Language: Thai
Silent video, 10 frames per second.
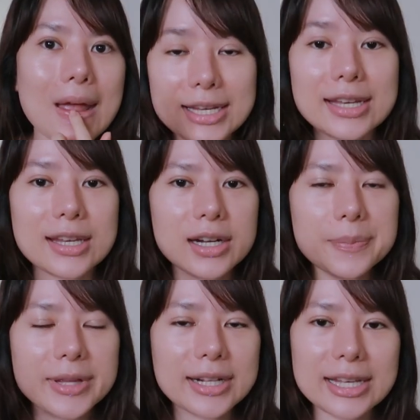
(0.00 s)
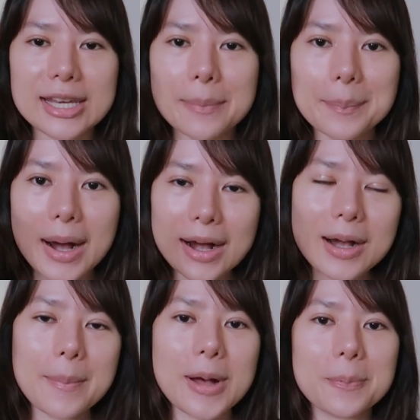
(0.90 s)
กลิ่นเนี่ยคือเป็นกลิ่นน้ำผึ้ง
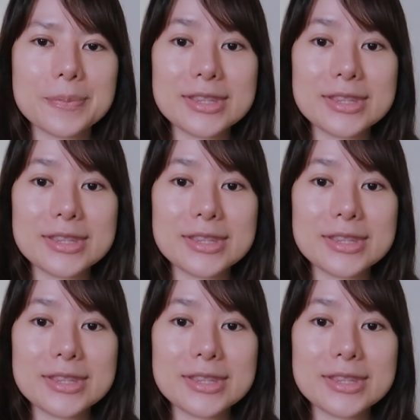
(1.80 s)
แบบ